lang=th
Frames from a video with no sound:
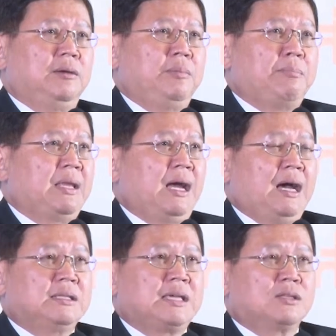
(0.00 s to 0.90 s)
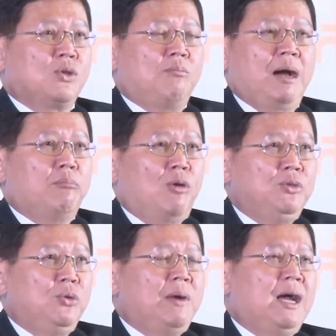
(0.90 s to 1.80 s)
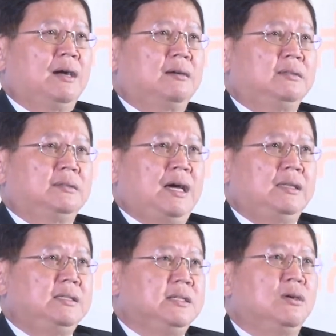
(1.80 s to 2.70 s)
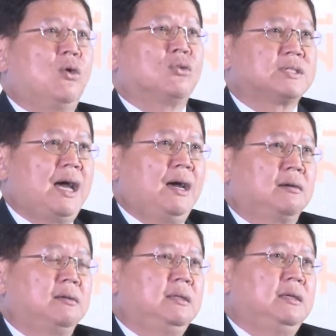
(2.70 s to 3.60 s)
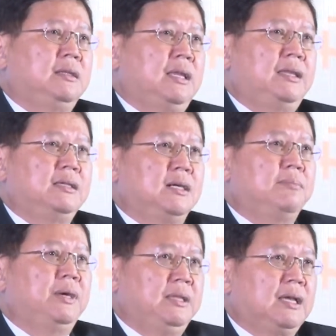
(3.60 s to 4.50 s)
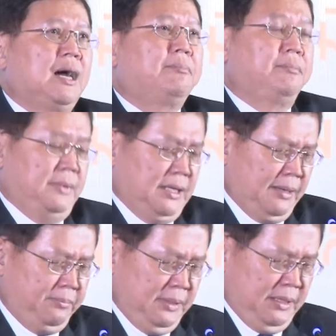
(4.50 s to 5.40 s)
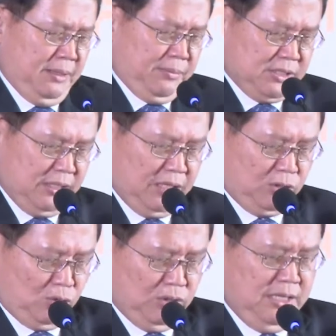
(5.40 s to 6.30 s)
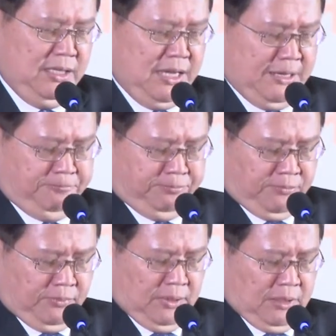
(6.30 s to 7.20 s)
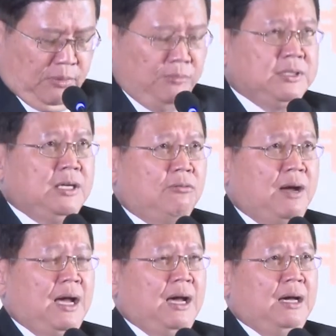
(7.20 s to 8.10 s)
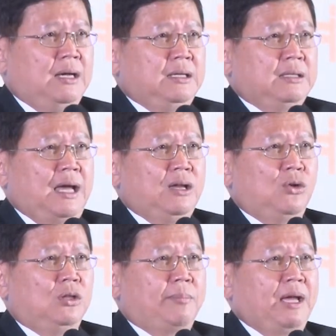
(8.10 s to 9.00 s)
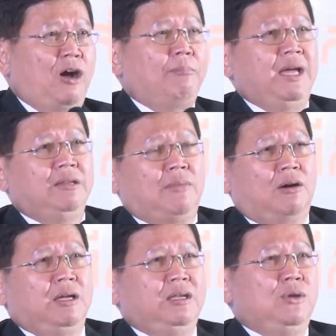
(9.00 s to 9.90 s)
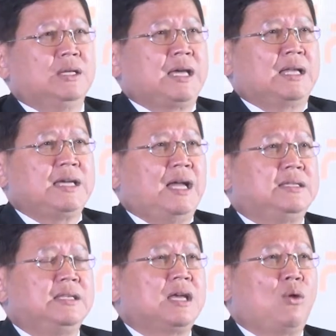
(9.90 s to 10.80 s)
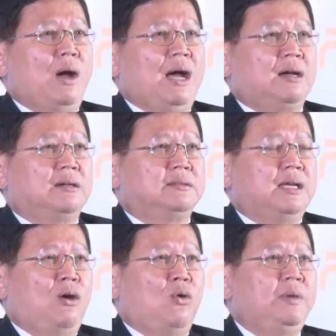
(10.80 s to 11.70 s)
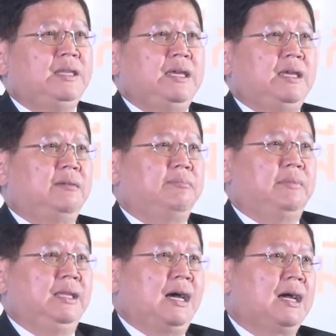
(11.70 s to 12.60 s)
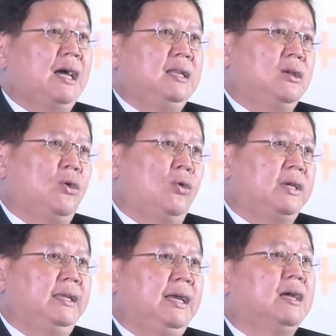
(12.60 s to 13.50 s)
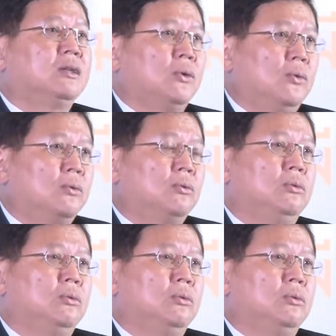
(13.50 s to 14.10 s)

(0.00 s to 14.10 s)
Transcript: ยังมีปัญหาสะสมหมักหมมอยู่มาก ทั้งในเชิงโครงสร้างและในเชิงพฤติกรรมนะครับ เพราะฉะนั้นตรงนี้เนี่ยผมเชื่อว่าหลายคนก็ไปคอมเมนต์ บอกเฮ้ยวิทาศาสตร์ชาติเขียนสักกว้างนะหกมิติเหมือนอาการลิโกเขียนงไงก็ถูก